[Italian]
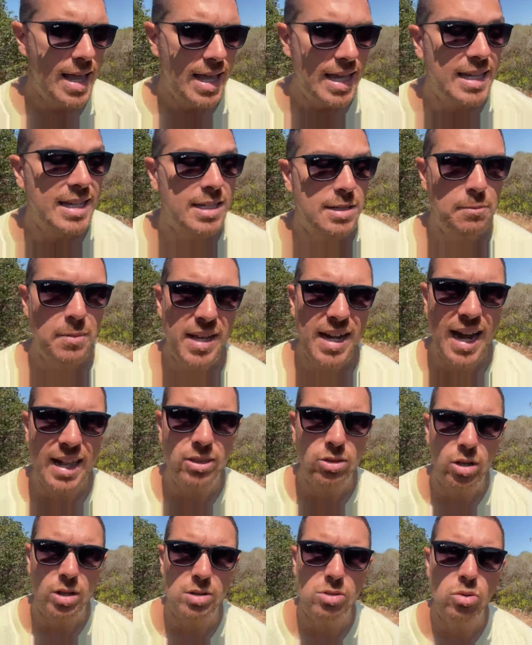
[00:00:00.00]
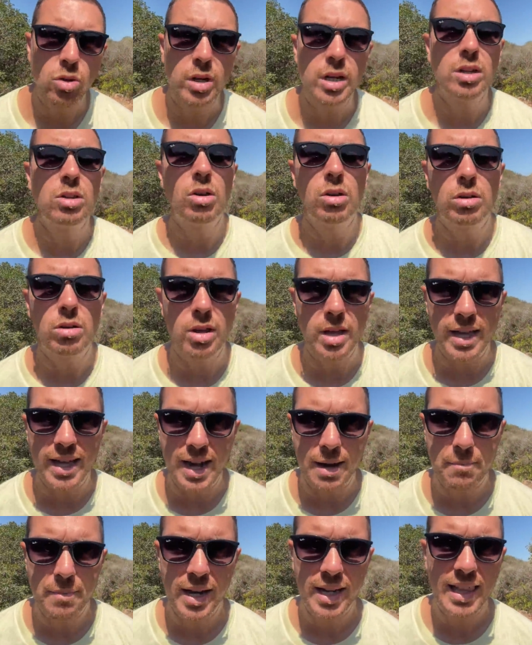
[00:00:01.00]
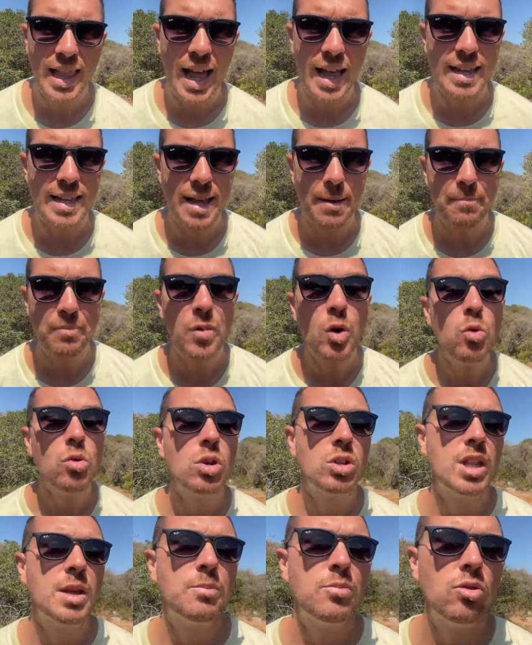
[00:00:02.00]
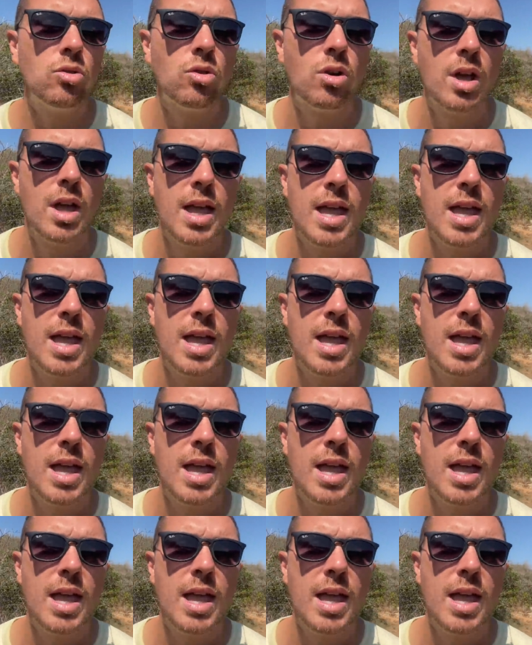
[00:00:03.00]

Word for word: ispirando al suo ritorno in Gran Bretagna uno dei più